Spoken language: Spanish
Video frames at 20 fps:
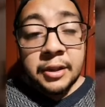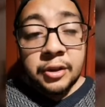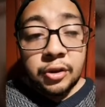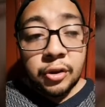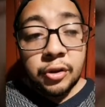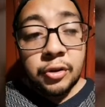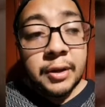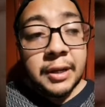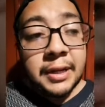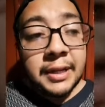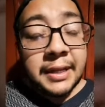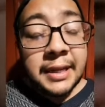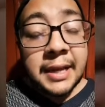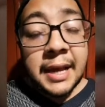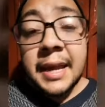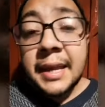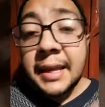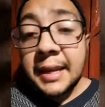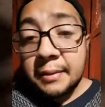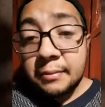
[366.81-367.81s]
todo el
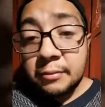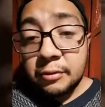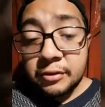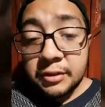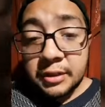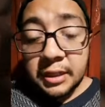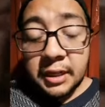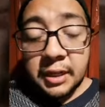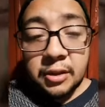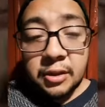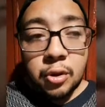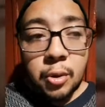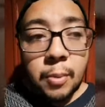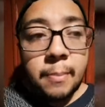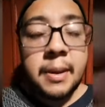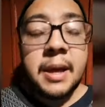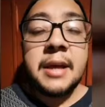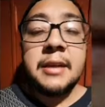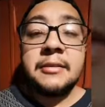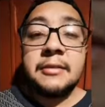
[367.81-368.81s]
día iremos teniendo
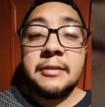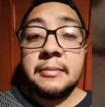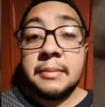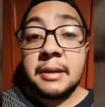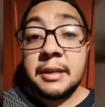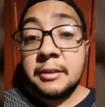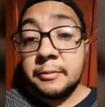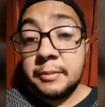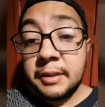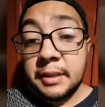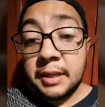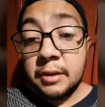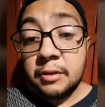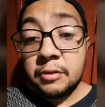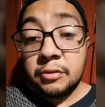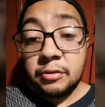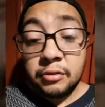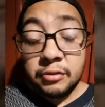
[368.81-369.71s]
más y más videos.